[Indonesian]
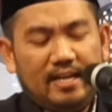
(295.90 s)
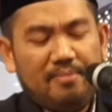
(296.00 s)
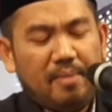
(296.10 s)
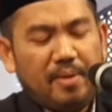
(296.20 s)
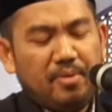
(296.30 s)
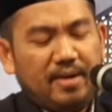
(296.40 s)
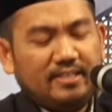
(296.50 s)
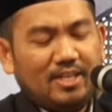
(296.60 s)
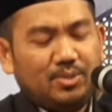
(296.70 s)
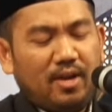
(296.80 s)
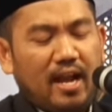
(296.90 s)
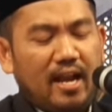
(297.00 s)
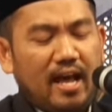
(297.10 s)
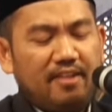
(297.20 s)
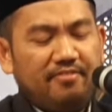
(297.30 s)
Nanti Bapak Ibu baca surat
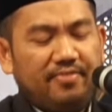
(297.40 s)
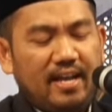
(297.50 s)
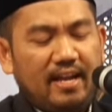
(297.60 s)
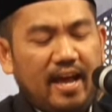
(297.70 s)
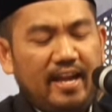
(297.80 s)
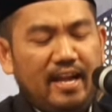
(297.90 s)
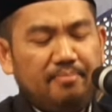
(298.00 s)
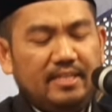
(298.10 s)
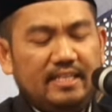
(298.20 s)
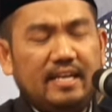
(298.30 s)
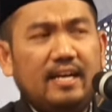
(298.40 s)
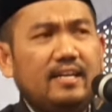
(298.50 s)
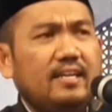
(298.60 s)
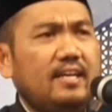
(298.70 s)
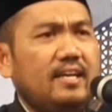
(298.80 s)
Al-Anfal ayat
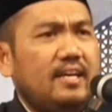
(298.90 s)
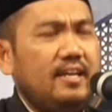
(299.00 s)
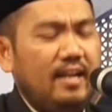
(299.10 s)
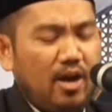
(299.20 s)
63.